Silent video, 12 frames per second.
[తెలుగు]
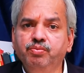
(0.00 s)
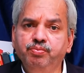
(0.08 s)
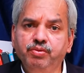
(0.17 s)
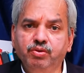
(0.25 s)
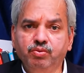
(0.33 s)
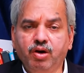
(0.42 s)

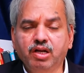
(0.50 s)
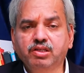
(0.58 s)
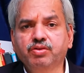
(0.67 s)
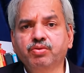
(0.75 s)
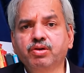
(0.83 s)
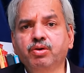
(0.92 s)
మీ
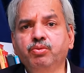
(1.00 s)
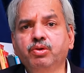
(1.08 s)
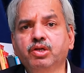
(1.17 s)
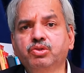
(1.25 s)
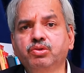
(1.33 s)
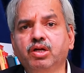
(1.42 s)
వారసత్వంగా
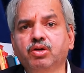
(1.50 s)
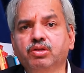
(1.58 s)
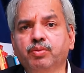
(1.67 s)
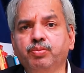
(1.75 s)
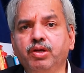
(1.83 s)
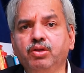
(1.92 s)
ఉండొచ్చు దాంట్లో
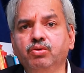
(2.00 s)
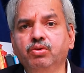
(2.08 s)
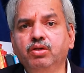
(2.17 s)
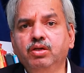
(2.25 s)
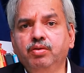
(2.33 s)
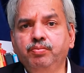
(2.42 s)
తప్పులేదు
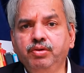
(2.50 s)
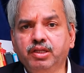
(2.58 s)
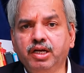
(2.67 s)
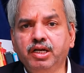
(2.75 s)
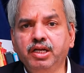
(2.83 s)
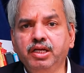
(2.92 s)
మీ
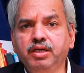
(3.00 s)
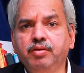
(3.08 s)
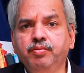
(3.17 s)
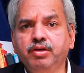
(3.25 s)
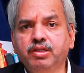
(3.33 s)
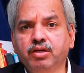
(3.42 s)
తండ్రి
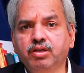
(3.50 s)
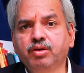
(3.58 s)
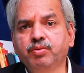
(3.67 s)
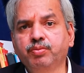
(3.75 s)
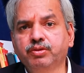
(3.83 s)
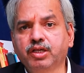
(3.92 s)
మీ తండ్రి
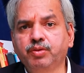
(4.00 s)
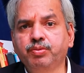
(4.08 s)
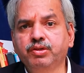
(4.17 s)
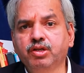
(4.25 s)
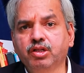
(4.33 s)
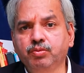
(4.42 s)

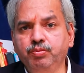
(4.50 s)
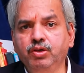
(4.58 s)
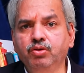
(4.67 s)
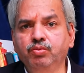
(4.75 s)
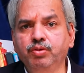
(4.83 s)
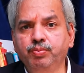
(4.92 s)
చనిపోయిన తర్వాత
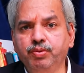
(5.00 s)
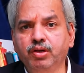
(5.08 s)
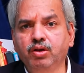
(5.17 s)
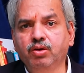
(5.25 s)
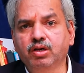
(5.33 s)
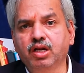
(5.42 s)
మీరు మీ
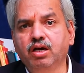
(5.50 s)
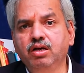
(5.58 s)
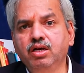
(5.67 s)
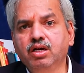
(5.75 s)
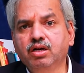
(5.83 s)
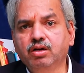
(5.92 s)
పిల్లలు అట్లా
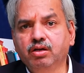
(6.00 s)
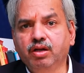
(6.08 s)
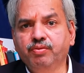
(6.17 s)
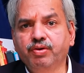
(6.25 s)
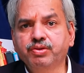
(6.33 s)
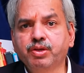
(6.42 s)

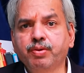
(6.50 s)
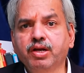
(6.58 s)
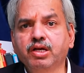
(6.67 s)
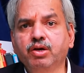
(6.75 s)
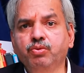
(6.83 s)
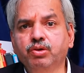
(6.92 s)

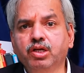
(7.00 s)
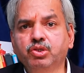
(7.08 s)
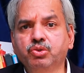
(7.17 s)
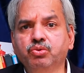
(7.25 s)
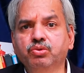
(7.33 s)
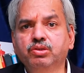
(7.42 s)
వంశపారంగా
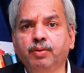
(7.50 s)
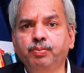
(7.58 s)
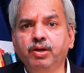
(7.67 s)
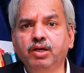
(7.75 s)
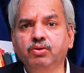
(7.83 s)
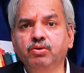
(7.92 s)
ఉండొచ్చు
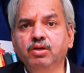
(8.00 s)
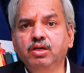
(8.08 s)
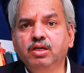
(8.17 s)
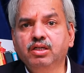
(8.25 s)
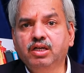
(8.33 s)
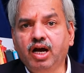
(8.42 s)
తప్పులేదు
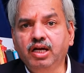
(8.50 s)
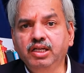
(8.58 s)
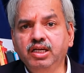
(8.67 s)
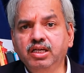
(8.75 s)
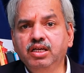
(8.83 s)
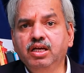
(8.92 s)

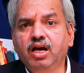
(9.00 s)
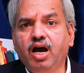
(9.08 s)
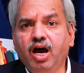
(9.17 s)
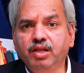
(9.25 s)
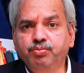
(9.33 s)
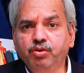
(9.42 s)
కానీ
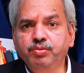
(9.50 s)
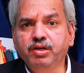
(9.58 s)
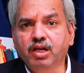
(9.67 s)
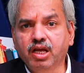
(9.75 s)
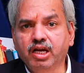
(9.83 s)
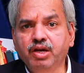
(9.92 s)
ఆ భూమిని
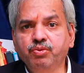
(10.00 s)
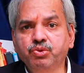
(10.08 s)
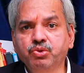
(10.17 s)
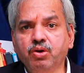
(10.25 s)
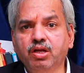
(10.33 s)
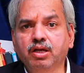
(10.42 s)
అలాగే
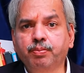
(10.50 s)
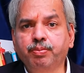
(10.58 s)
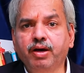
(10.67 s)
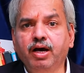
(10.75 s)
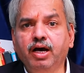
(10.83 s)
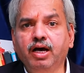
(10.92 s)
ఉంచుకోవాలి తప్ప